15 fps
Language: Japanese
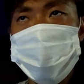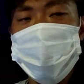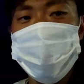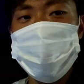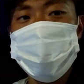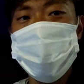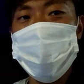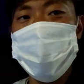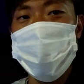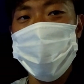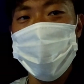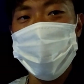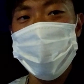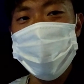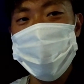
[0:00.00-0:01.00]
昼間
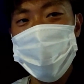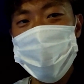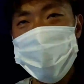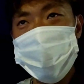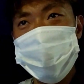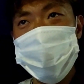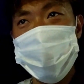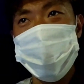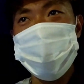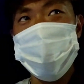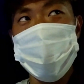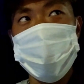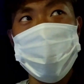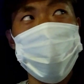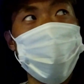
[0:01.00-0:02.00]
も日焼けしたんで
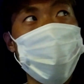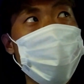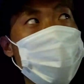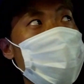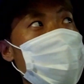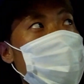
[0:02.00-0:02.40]
すけど、